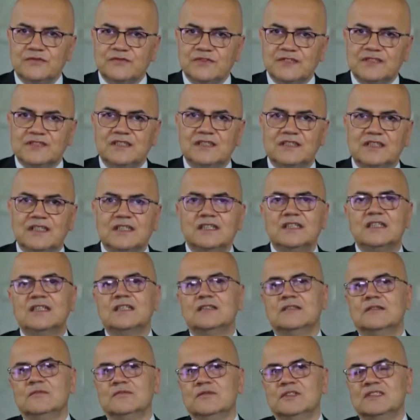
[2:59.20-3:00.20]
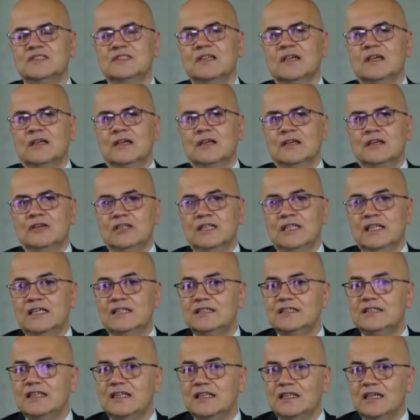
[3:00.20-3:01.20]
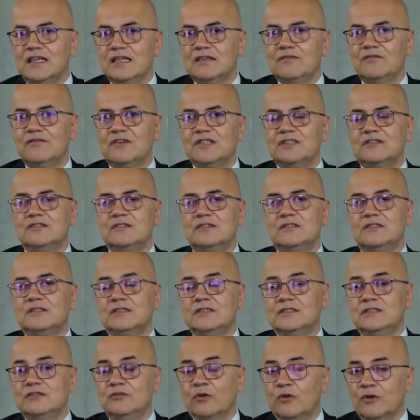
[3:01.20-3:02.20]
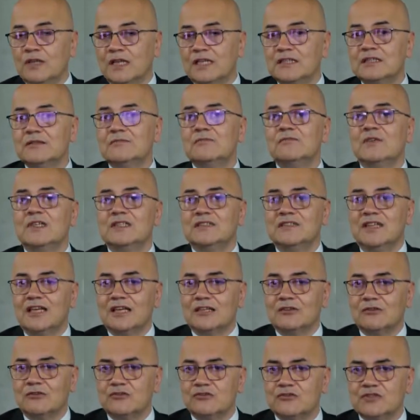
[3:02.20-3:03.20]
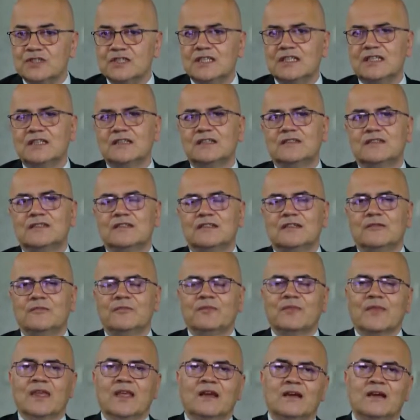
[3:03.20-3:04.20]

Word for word: sofistike dediğimiz ileri deneyim ve donanım ve teknoloji gerektiren